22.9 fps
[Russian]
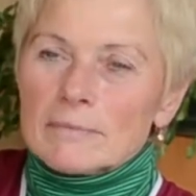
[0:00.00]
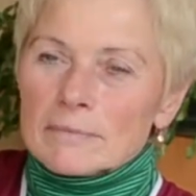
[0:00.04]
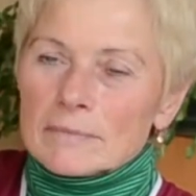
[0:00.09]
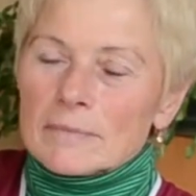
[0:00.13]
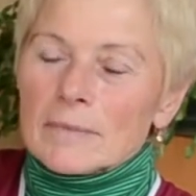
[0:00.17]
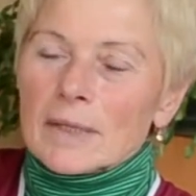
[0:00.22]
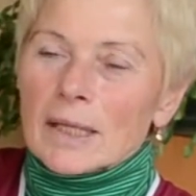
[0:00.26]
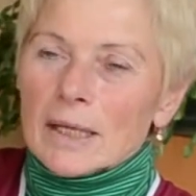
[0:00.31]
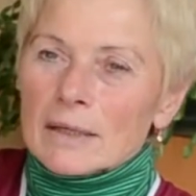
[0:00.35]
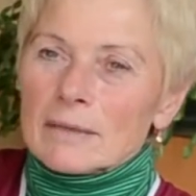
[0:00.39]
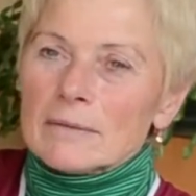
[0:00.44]

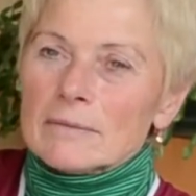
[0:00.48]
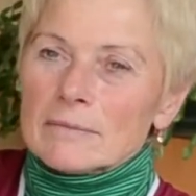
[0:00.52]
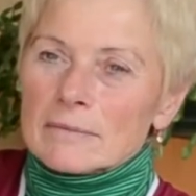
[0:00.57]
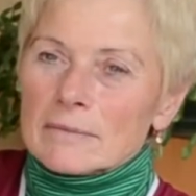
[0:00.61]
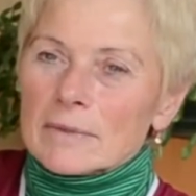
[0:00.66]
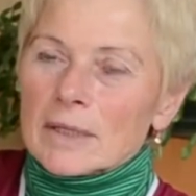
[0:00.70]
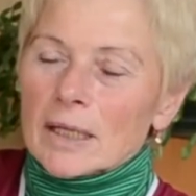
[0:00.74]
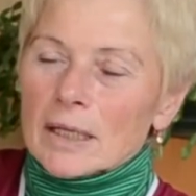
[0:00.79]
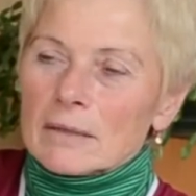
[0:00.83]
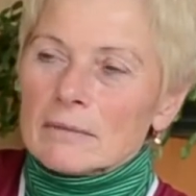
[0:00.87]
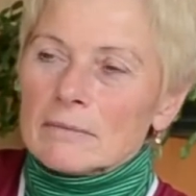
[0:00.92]
да,
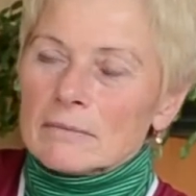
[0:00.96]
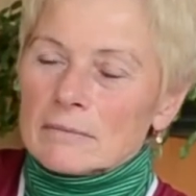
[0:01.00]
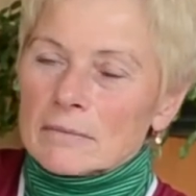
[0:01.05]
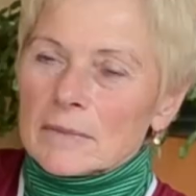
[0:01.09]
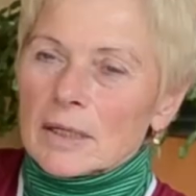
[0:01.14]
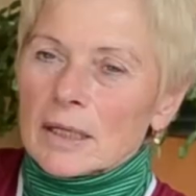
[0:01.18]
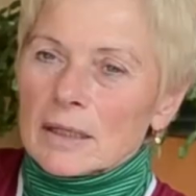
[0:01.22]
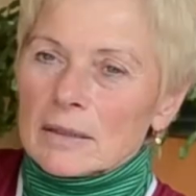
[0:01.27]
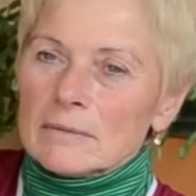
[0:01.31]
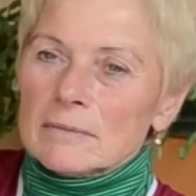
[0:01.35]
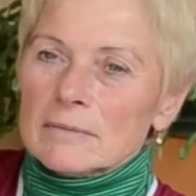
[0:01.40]
да,
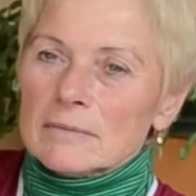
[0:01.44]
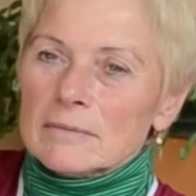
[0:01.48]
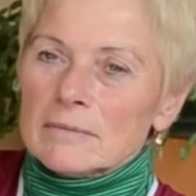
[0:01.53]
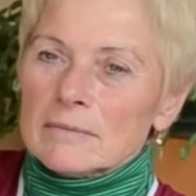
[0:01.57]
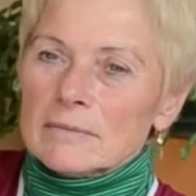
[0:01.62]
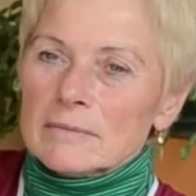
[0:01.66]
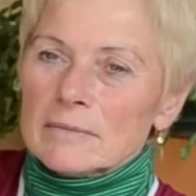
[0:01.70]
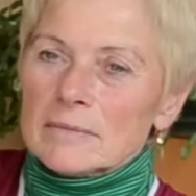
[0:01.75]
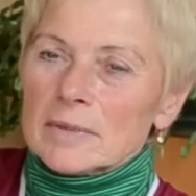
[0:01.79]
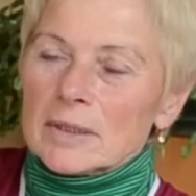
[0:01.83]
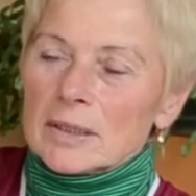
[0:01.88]
да.
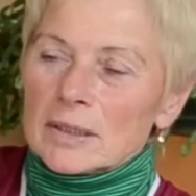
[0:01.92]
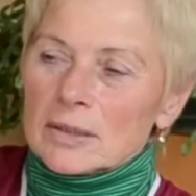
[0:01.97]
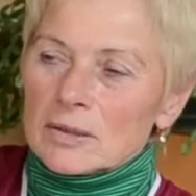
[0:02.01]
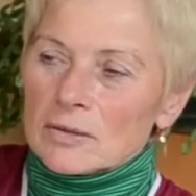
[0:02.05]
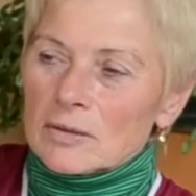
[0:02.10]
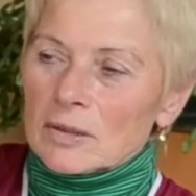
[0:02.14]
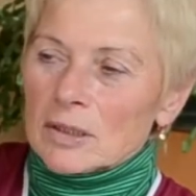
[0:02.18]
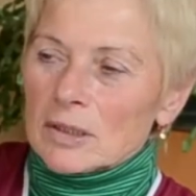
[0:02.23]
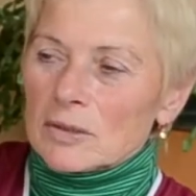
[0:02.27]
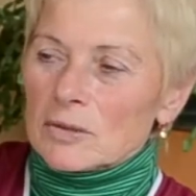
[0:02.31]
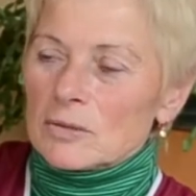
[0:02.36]
И
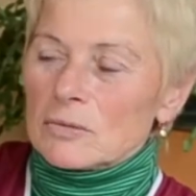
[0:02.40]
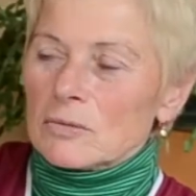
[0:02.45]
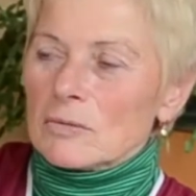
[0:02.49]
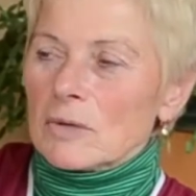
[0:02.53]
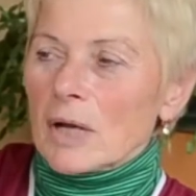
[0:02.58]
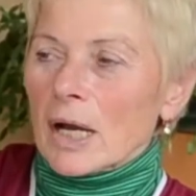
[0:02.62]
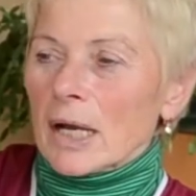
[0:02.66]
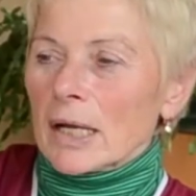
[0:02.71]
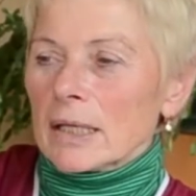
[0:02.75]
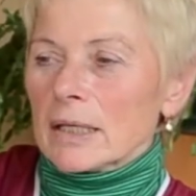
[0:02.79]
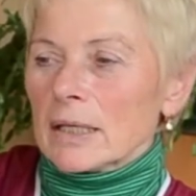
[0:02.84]
одна, и
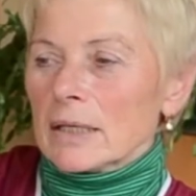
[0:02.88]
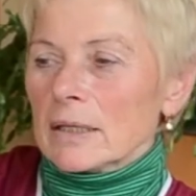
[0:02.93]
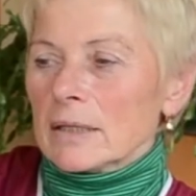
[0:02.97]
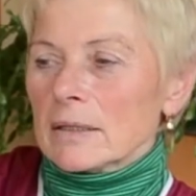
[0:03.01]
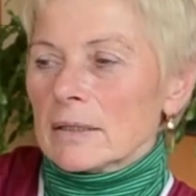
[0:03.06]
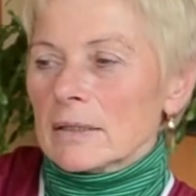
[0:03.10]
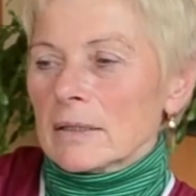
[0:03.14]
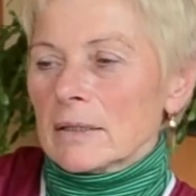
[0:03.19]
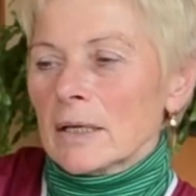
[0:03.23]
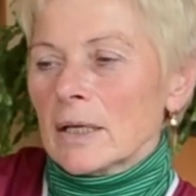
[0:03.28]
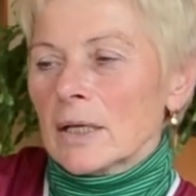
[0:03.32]

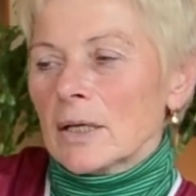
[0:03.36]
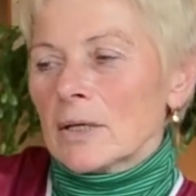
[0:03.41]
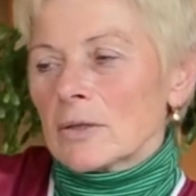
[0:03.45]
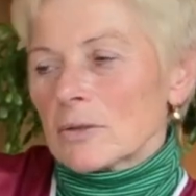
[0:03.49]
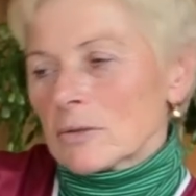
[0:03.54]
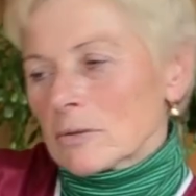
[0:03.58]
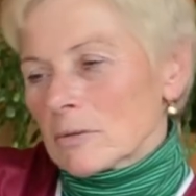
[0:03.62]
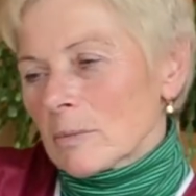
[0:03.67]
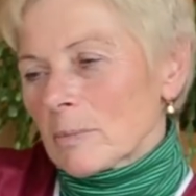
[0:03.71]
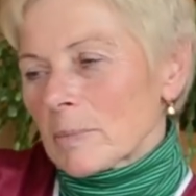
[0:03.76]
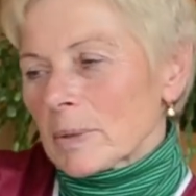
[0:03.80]
другая, и
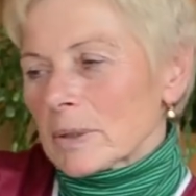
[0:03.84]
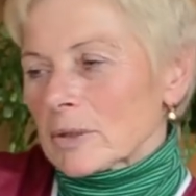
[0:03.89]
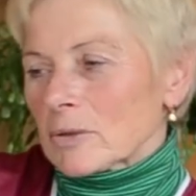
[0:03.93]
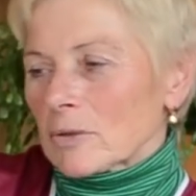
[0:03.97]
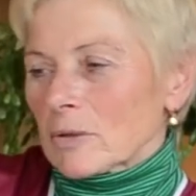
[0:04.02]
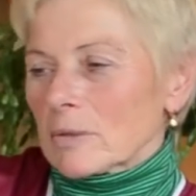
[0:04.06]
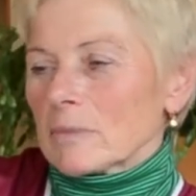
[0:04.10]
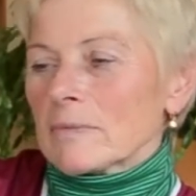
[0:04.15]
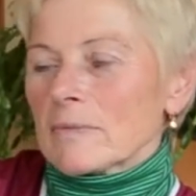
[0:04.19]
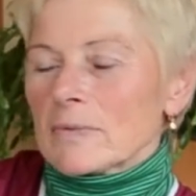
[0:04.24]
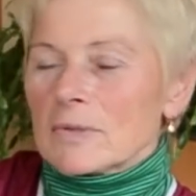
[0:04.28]
ну,
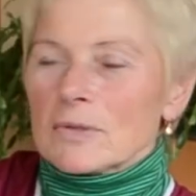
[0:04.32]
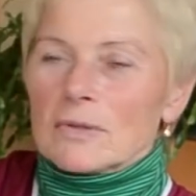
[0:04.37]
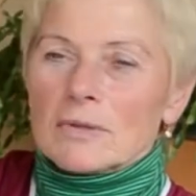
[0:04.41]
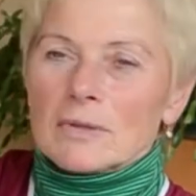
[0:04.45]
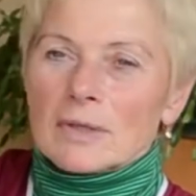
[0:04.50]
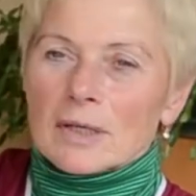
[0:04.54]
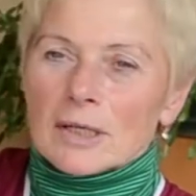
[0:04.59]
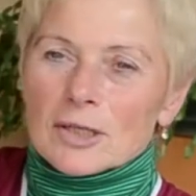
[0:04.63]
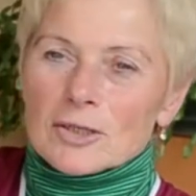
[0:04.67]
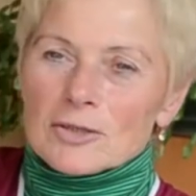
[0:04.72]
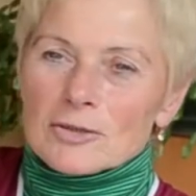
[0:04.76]
потом все
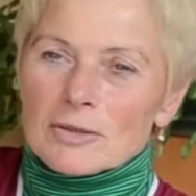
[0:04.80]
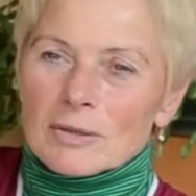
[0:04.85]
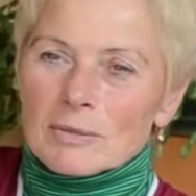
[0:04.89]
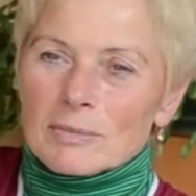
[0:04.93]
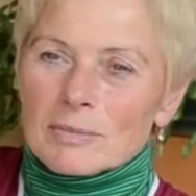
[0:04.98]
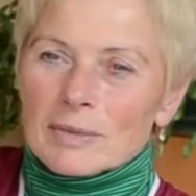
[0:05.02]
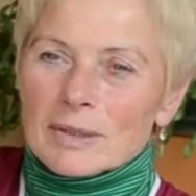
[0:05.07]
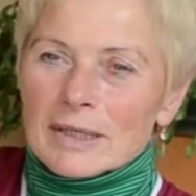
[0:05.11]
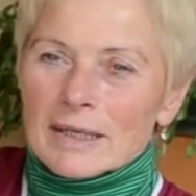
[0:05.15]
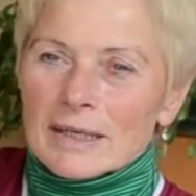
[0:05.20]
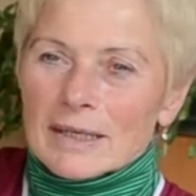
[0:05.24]
хорошо
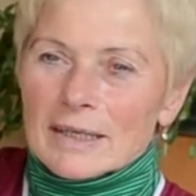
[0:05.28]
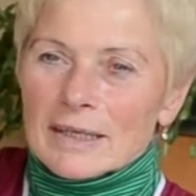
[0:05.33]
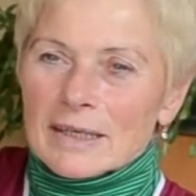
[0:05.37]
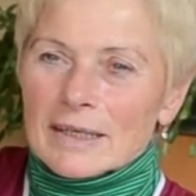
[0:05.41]
было.